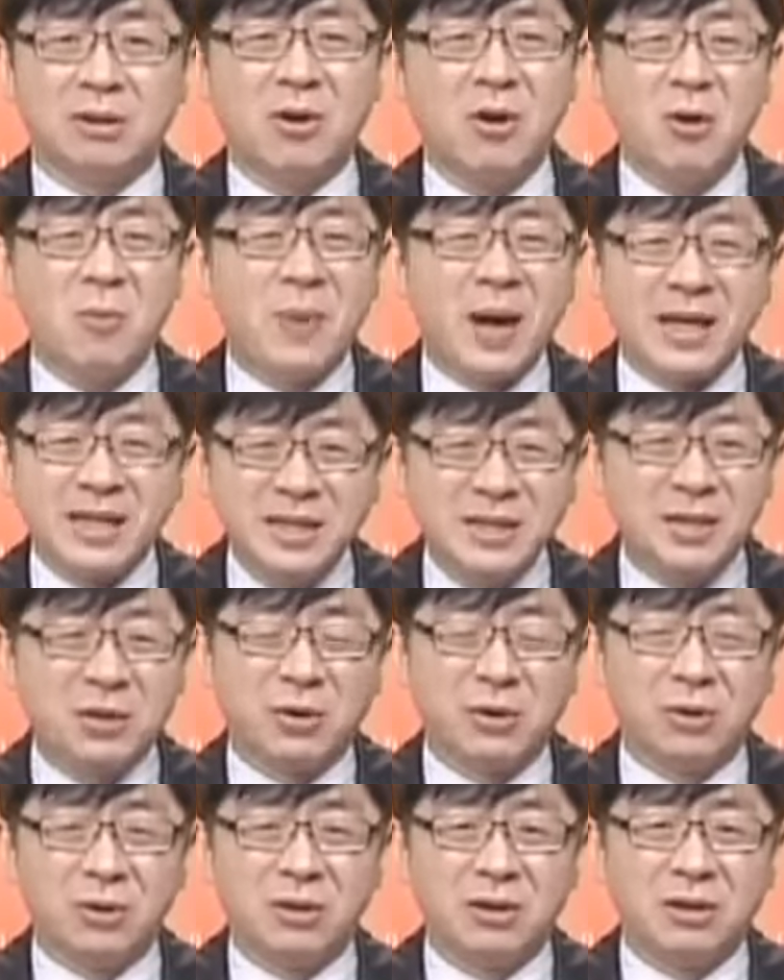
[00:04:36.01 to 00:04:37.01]
控盘
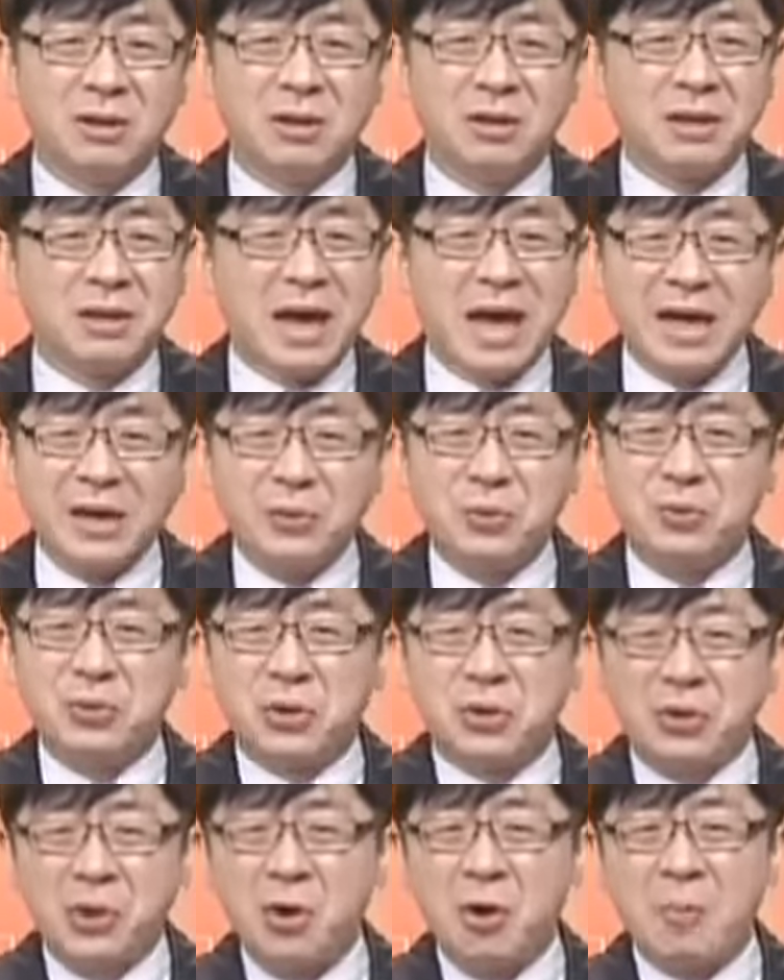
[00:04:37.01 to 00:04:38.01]
手，台
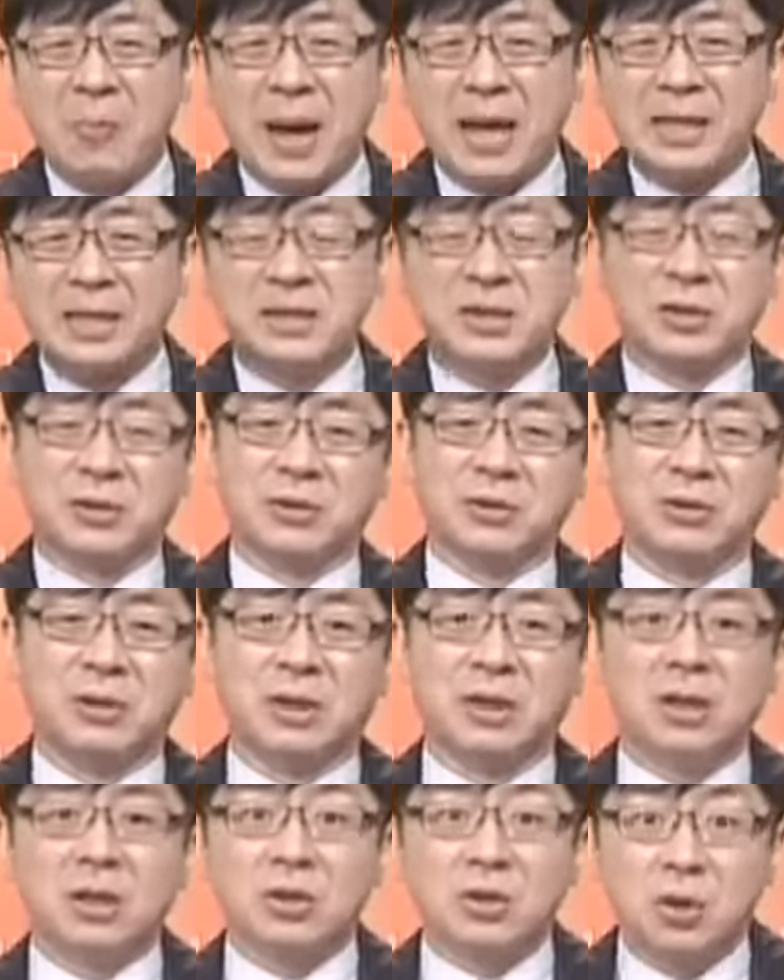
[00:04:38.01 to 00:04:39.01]
股有控盘手？
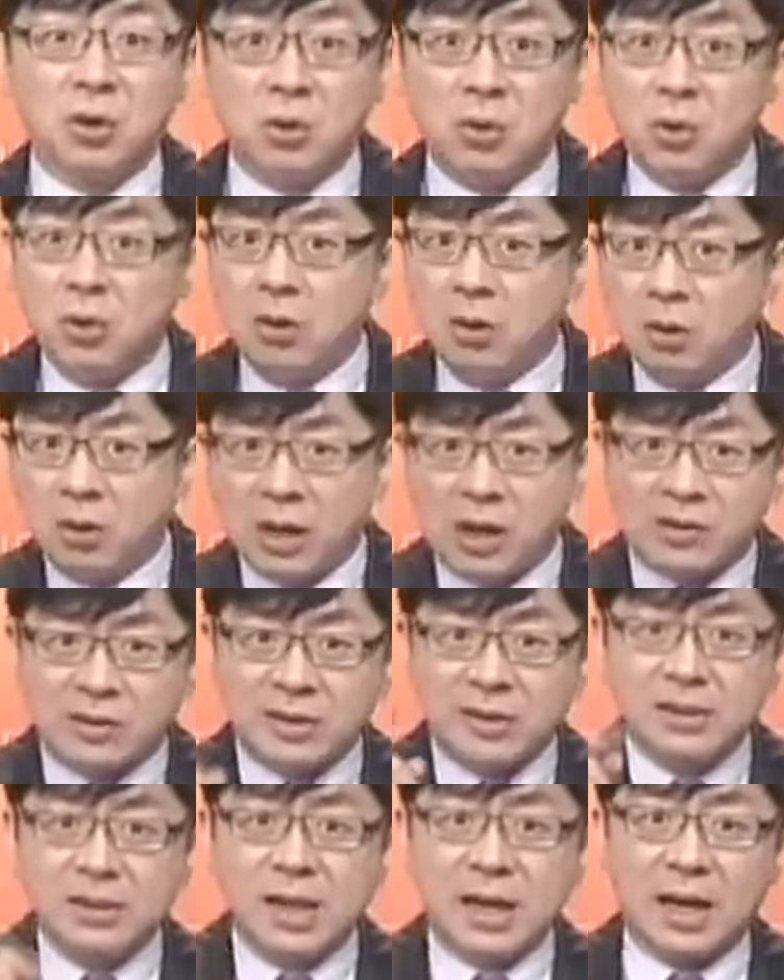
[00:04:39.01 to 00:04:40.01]
有
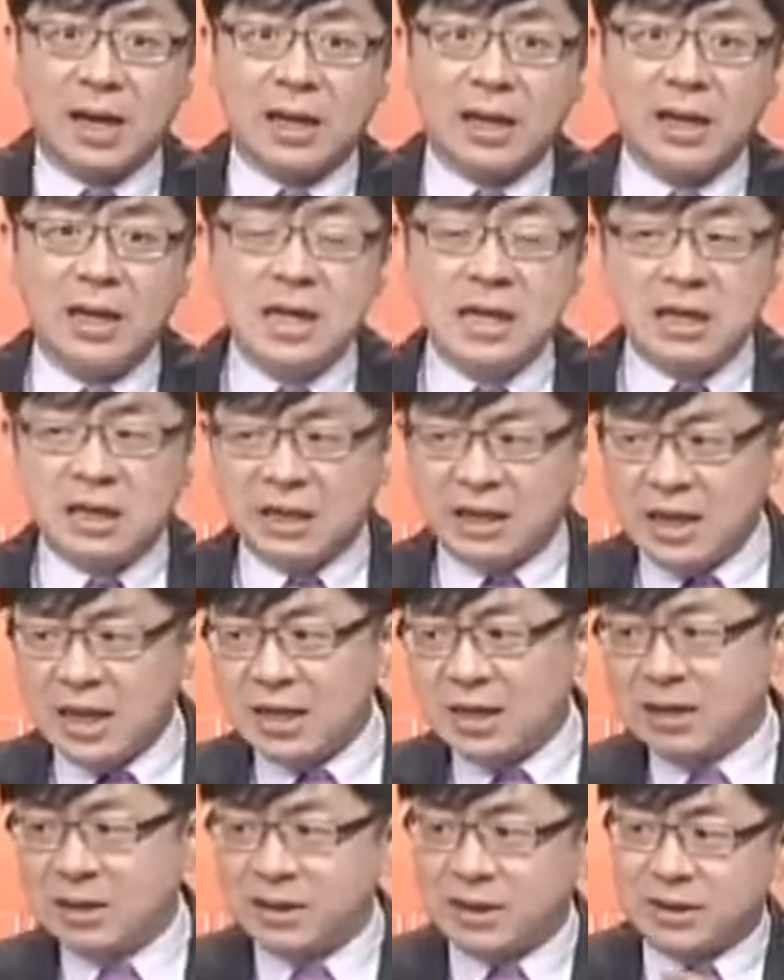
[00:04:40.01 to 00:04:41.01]
老师啊，你
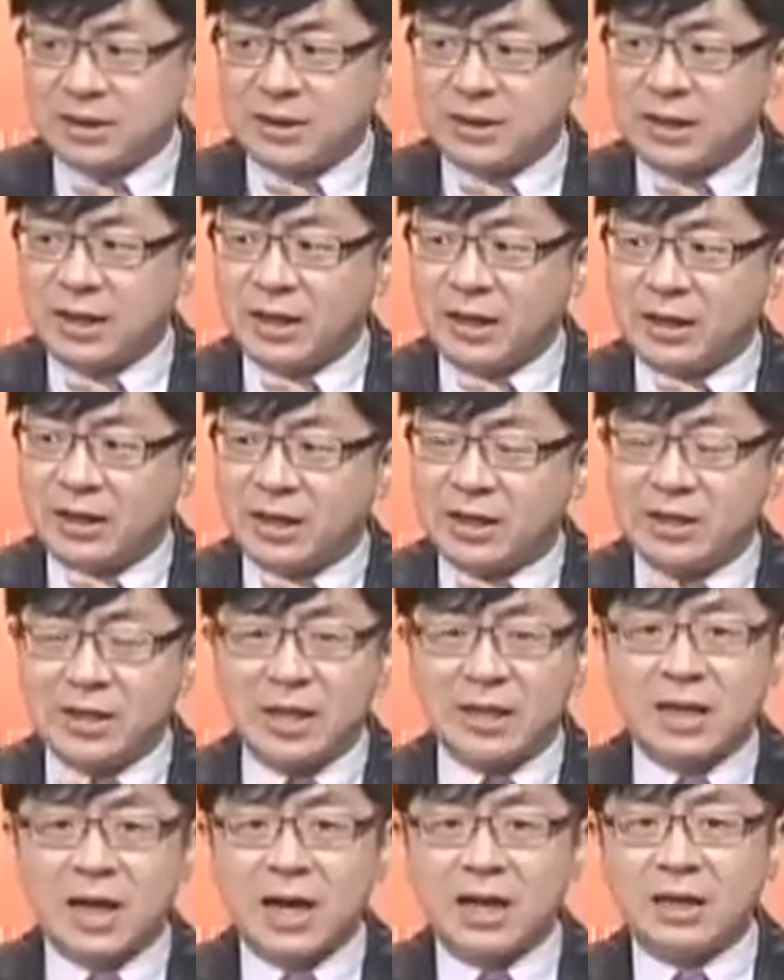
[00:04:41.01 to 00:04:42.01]
看那个低点
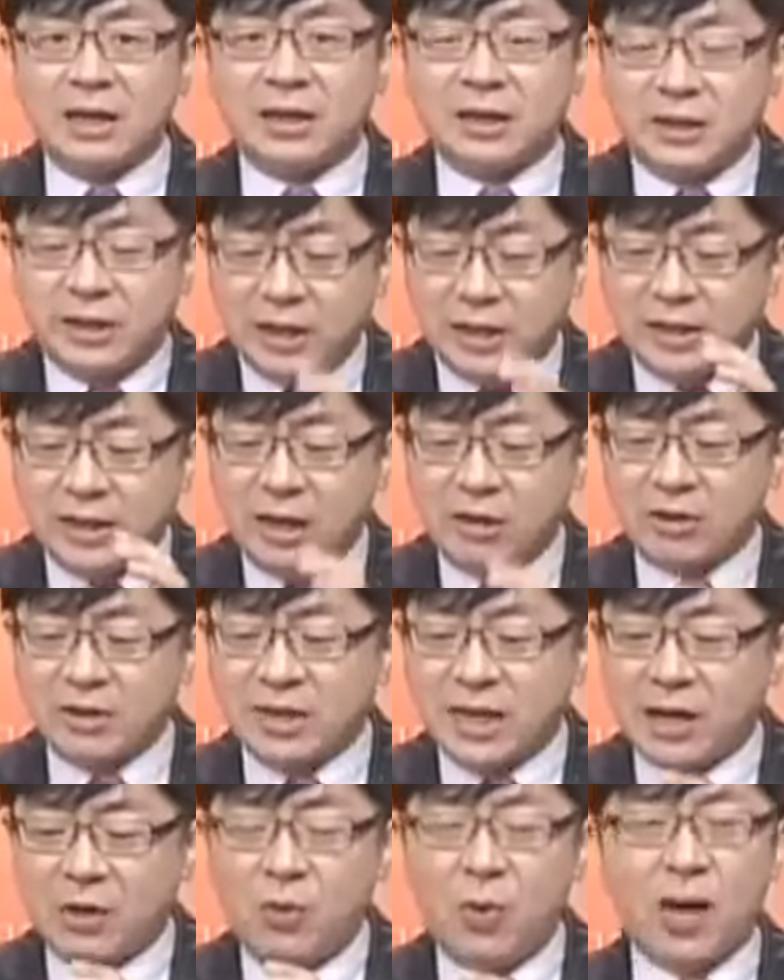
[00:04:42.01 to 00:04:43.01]
在哪里？点到
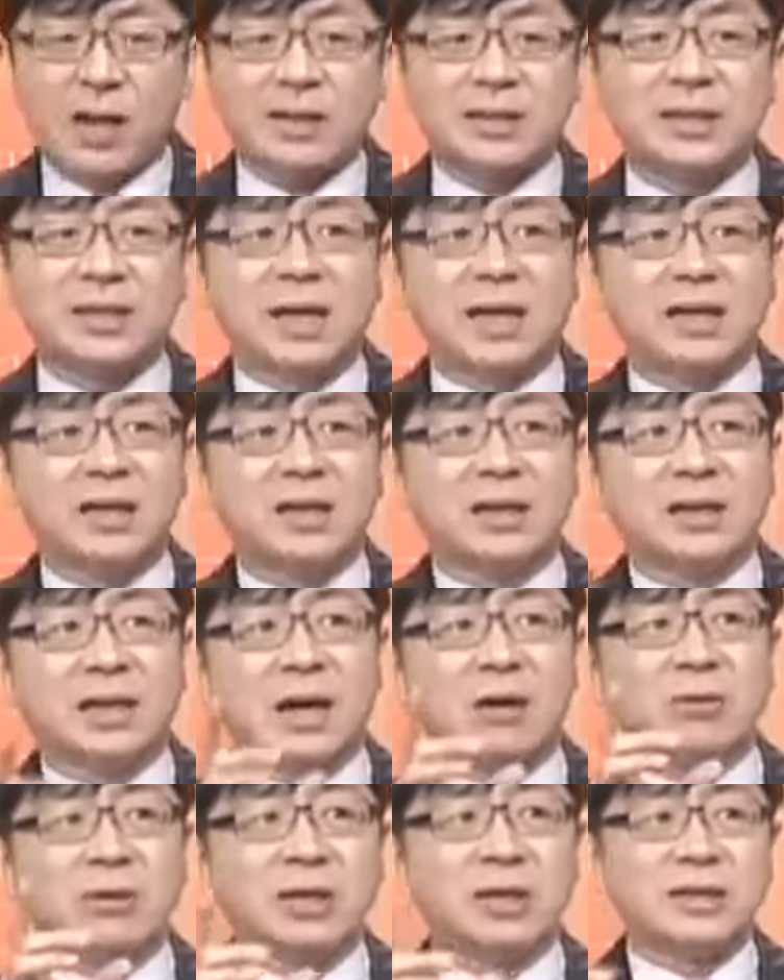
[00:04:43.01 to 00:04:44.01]
一下画起来，那个
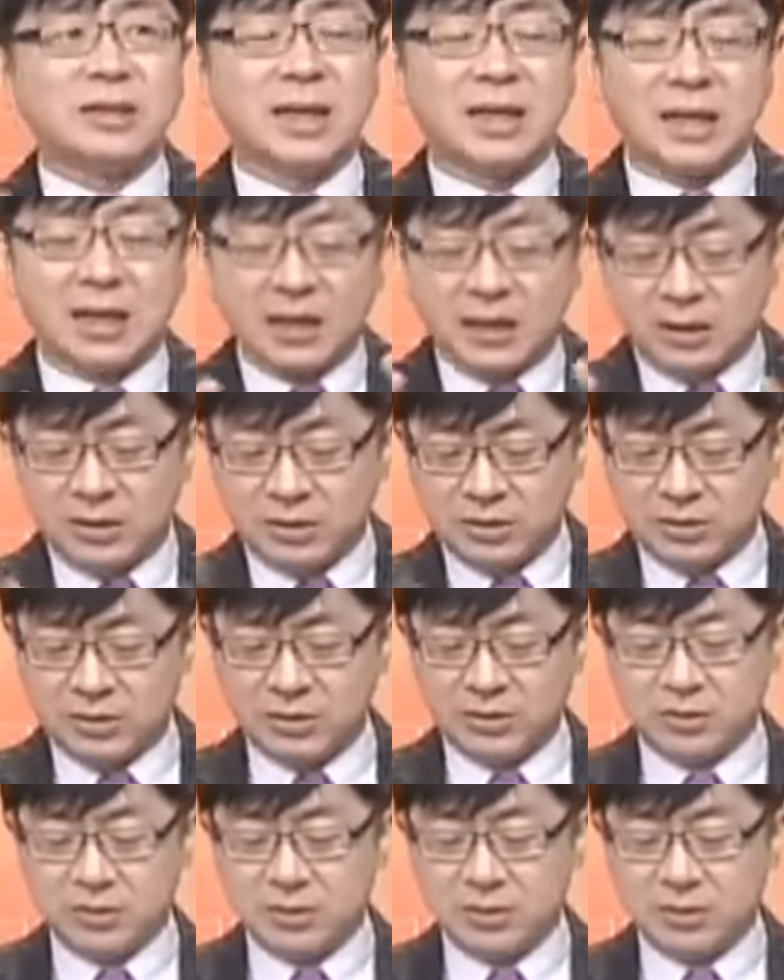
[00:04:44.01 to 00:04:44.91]
高点在哪里？